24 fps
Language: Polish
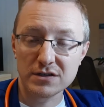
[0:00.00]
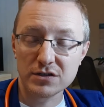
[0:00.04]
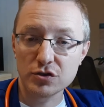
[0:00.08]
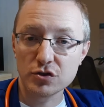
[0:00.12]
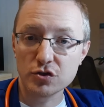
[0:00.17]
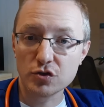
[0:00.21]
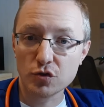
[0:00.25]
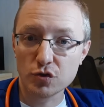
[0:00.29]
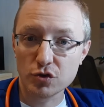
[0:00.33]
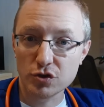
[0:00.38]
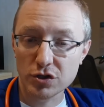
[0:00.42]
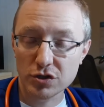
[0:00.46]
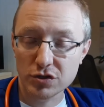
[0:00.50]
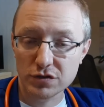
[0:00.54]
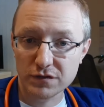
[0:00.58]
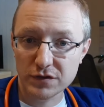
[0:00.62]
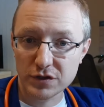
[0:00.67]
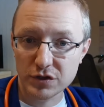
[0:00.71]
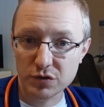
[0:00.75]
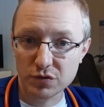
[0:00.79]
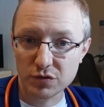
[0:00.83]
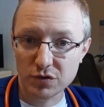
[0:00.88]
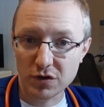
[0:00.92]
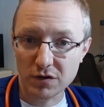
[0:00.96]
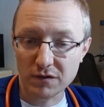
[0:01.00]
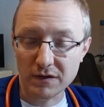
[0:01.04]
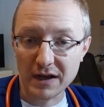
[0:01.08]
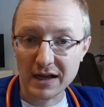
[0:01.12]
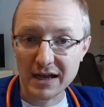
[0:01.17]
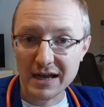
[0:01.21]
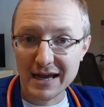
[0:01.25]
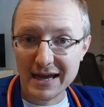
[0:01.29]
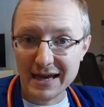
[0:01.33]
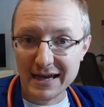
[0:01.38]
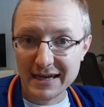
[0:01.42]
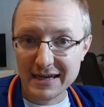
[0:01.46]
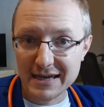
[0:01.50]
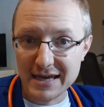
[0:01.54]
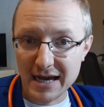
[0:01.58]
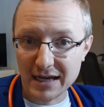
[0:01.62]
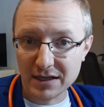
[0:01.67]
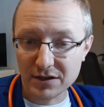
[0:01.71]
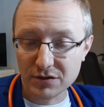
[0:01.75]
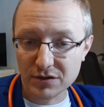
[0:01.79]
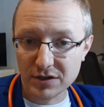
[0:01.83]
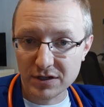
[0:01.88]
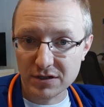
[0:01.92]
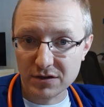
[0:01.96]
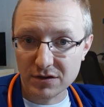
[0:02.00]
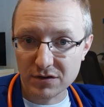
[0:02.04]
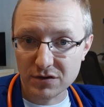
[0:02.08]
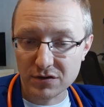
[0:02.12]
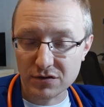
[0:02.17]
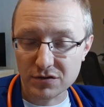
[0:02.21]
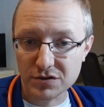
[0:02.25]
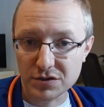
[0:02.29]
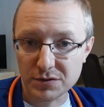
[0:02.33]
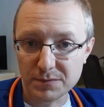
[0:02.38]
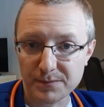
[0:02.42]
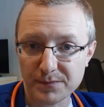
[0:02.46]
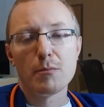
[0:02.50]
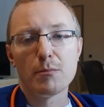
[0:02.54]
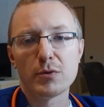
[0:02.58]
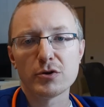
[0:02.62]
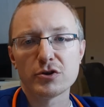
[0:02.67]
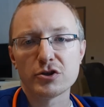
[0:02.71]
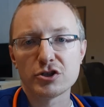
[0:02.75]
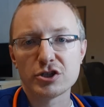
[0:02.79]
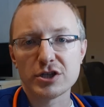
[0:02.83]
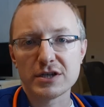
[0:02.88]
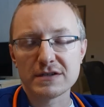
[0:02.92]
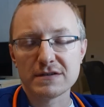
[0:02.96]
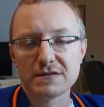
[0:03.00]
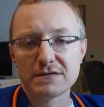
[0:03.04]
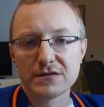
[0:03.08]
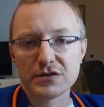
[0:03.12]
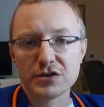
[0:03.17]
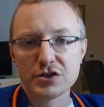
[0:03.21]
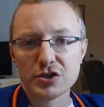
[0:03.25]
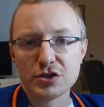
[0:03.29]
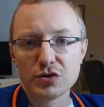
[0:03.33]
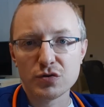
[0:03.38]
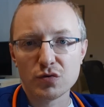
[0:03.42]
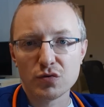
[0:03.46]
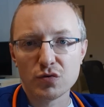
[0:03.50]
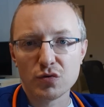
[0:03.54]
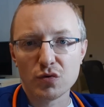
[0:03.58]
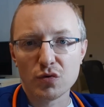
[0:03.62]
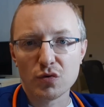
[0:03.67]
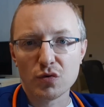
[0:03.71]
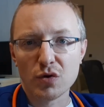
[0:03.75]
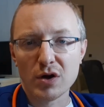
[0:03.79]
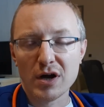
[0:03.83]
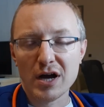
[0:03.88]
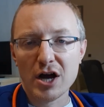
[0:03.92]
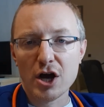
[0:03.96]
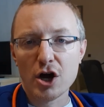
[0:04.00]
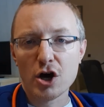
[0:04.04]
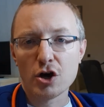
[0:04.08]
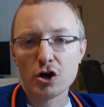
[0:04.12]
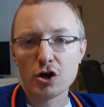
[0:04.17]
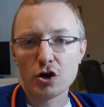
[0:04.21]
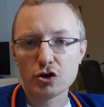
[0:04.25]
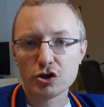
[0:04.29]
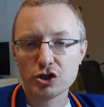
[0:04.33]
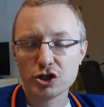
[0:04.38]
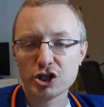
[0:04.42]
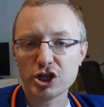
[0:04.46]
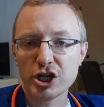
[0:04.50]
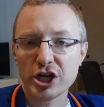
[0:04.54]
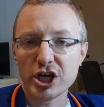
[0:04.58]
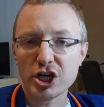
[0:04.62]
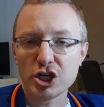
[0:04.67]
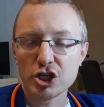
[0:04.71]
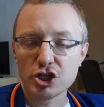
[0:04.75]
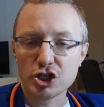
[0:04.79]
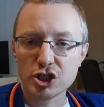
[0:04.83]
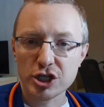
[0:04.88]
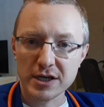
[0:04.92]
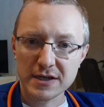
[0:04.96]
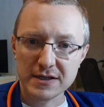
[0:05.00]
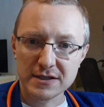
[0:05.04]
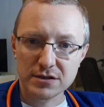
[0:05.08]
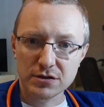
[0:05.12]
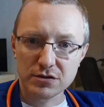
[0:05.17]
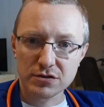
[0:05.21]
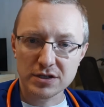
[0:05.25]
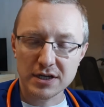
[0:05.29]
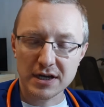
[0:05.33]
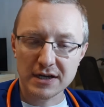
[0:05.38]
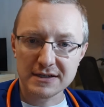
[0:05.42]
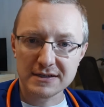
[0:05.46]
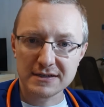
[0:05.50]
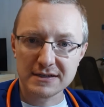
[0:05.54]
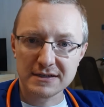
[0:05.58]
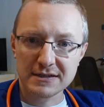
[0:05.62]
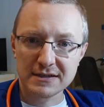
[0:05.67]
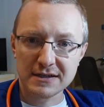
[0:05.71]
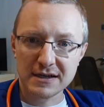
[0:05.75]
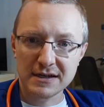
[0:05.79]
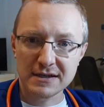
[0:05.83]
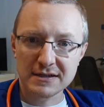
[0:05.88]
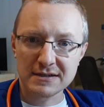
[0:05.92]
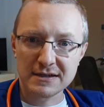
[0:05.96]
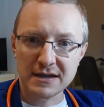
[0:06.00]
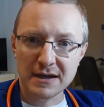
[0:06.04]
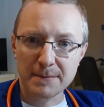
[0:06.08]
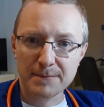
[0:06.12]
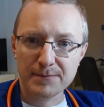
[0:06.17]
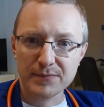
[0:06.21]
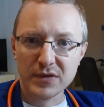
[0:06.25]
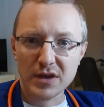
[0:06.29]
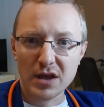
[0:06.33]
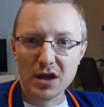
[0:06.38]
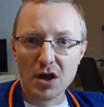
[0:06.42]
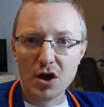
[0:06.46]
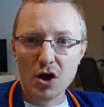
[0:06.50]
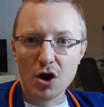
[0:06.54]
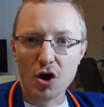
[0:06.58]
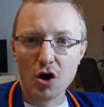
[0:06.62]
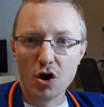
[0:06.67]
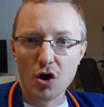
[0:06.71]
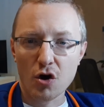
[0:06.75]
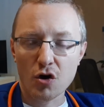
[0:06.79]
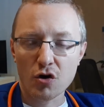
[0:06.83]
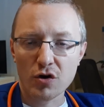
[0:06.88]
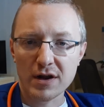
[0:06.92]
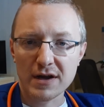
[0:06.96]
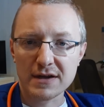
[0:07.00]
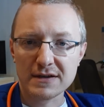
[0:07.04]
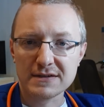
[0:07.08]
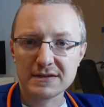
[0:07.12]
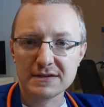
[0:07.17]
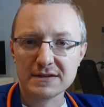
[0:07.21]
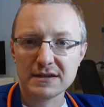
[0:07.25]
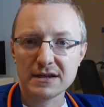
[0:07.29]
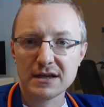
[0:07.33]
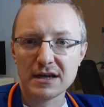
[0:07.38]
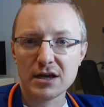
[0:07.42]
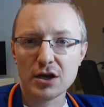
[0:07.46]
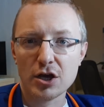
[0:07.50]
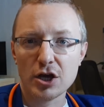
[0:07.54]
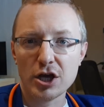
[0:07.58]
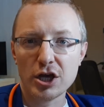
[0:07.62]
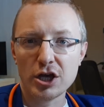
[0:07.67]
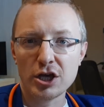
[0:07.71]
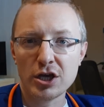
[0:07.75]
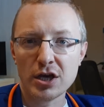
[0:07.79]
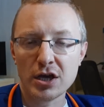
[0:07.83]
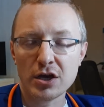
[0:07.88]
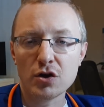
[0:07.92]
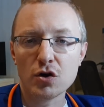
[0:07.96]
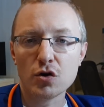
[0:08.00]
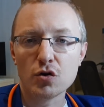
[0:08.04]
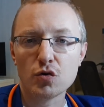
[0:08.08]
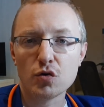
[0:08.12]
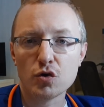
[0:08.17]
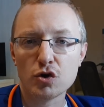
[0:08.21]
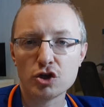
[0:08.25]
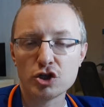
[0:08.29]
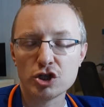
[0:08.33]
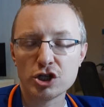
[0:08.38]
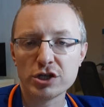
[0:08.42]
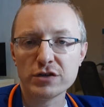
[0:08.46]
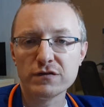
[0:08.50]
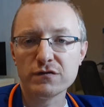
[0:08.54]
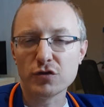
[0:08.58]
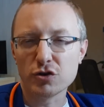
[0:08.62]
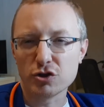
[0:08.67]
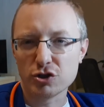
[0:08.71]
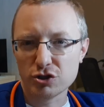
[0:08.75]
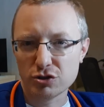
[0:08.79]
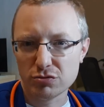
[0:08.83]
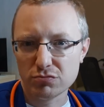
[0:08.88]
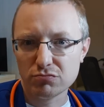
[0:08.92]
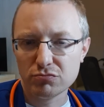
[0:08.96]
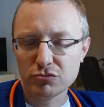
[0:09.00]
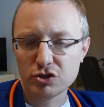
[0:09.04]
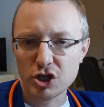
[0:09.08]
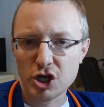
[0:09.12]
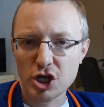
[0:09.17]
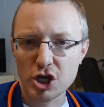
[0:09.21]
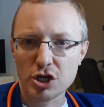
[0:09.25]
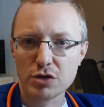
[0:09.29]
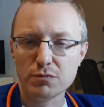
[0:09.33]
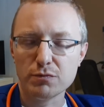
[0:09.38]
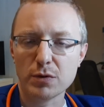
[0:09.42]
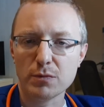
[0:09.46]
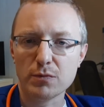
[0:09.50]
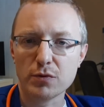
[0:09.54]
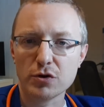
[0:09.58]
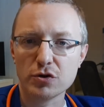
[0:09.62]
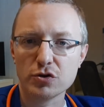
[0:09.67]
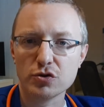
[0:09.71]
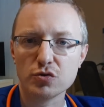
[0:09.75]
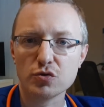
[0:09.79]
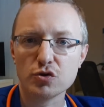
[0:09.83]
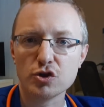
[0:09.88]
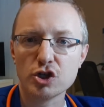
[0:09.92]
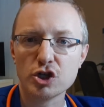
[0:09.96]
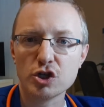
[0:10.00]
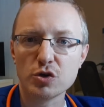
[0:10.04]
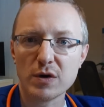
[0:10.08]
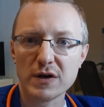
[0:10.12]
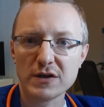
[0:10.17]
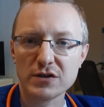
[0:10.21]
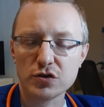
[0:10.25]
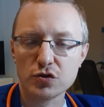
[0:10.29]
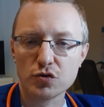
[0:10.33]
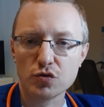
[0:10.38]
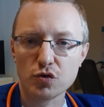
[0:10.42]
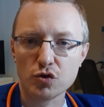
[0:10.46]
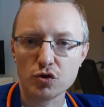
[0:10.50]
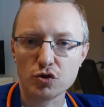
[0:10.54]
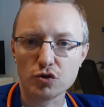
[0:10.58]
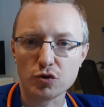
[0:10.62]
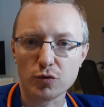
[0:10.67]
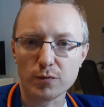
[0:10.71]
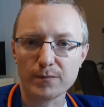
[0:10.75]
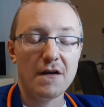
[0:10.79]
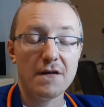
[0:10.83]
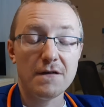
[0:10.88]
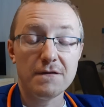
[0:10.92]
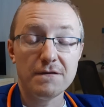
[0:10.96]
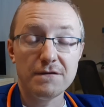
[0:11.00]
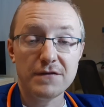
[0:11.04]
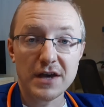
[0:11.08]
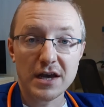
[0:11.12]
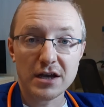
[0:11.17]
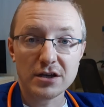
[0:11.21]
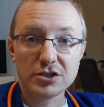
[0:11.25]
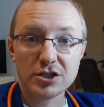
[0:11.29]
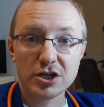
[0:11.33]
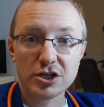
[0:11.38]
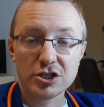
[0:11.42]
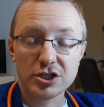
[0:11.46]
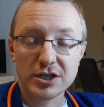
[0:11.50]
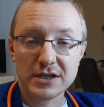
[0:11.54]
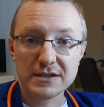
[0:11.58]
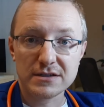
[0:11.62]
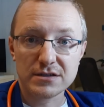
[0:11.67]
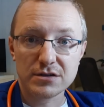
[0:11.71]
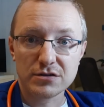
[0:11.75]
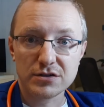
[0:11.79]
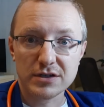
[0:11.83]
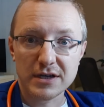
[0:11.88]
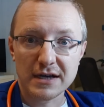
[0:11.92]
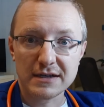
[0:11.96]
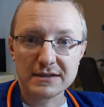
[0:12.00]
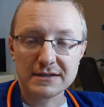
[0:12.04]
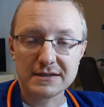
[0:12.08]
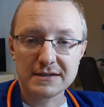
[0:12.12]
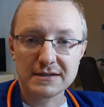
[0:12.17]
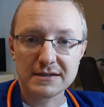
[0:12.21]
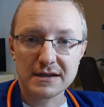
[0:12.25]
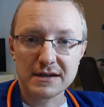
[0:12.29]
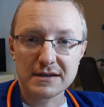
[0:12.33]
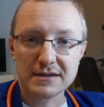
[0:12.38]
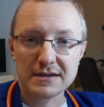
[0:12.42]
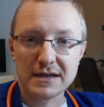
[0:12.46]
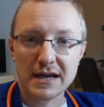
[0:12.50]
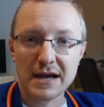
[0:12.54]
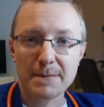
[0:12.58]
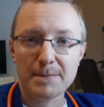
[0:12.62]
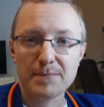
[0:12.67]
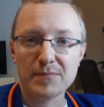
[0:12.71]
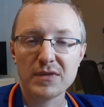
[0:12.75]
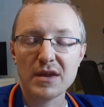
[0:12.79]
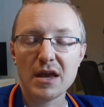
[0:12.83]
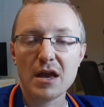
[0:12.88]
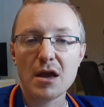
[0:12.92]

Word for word: jest duszność wysiłkowa. Jak do niej dochodzi? Podczas wysiłku rośnie częstość akcji serca oraz jego kurczliwość, czyli po prostu siła skurczu. Większa częstość akcji serca